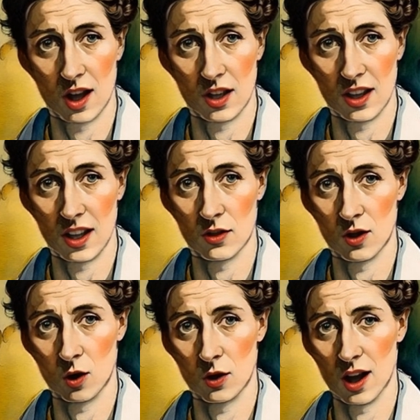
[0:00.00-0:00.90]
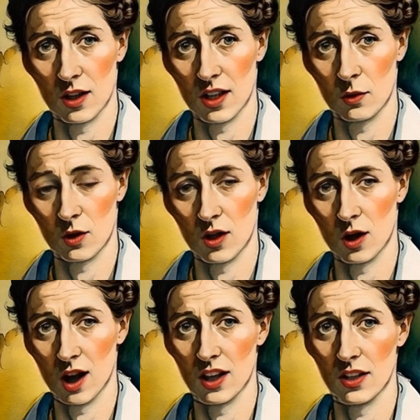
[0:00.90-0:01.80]
Estas dificultades
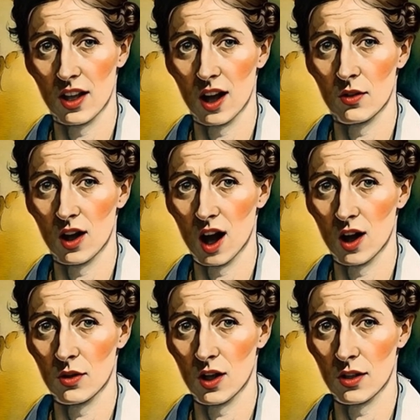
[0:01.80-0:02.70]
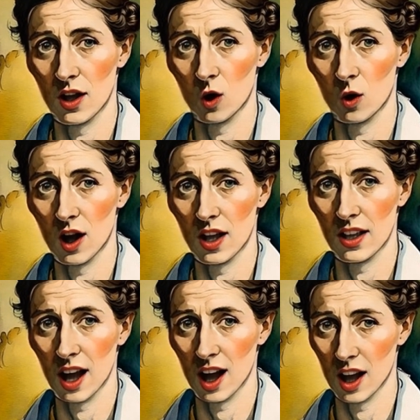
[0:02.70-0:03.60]
emocionales se reflejaron en mi obra
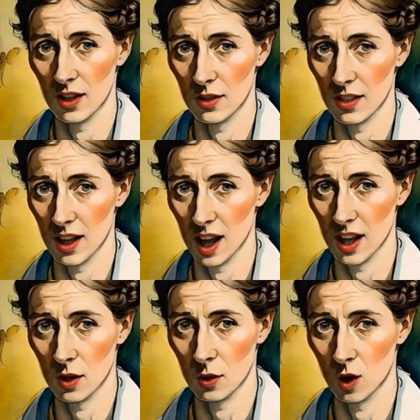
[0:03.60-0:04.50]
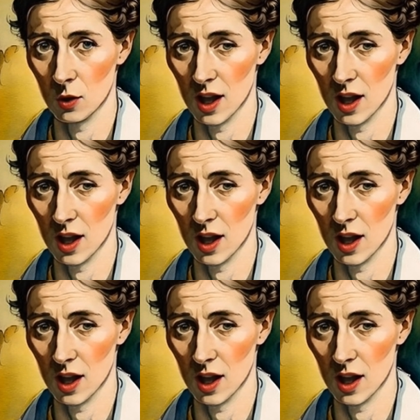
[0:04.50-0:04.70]
literaria, que exploró